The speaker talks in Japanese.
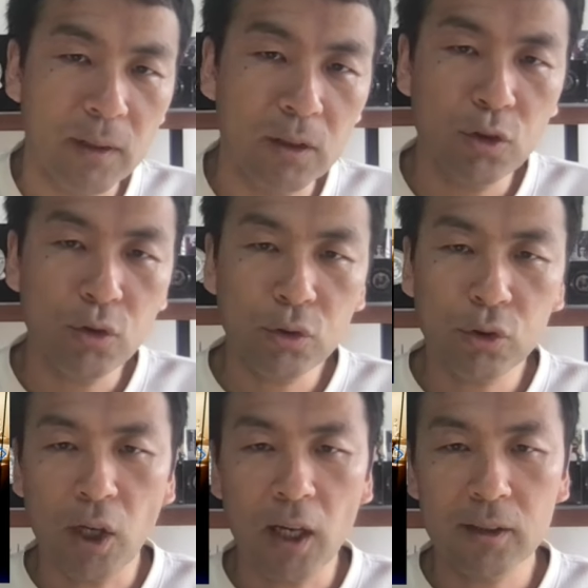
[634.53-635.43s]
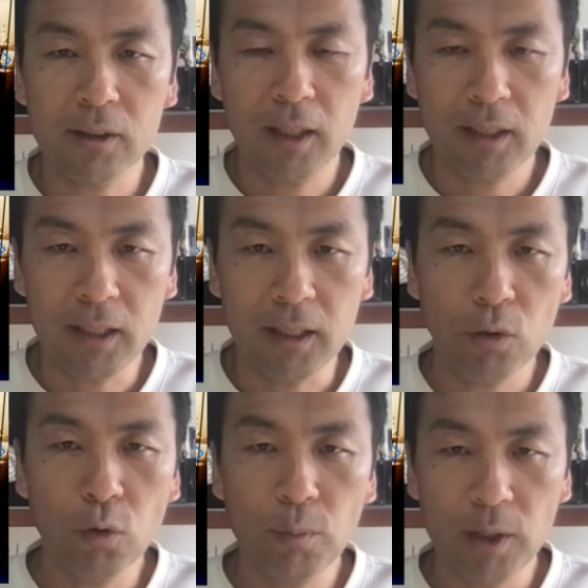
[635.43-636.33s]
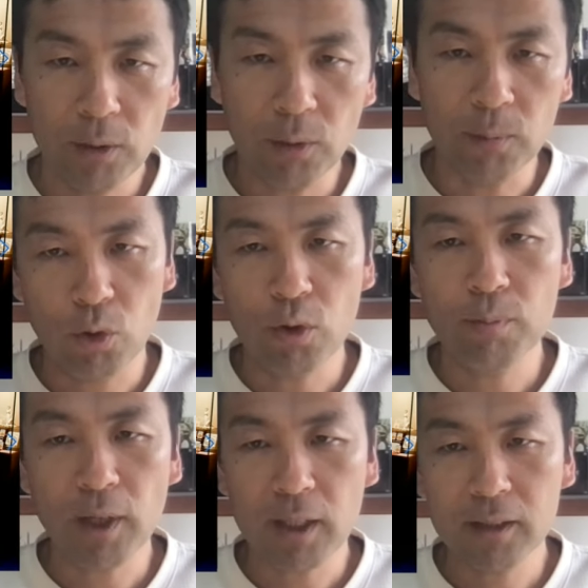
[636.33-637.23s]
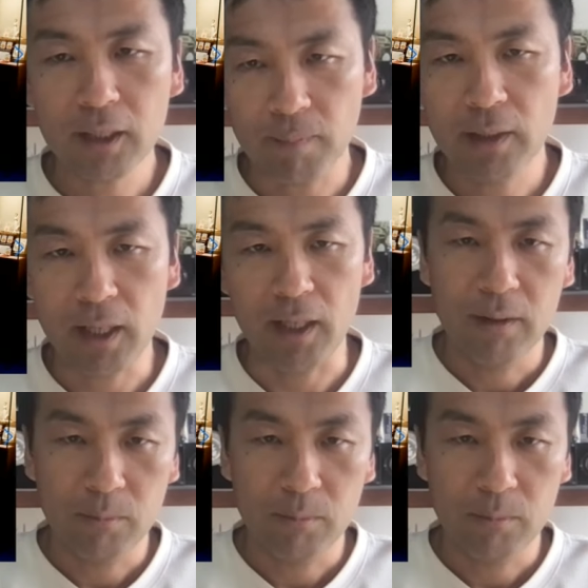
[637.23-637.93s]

19、20日に神戸のコインパレスさんで、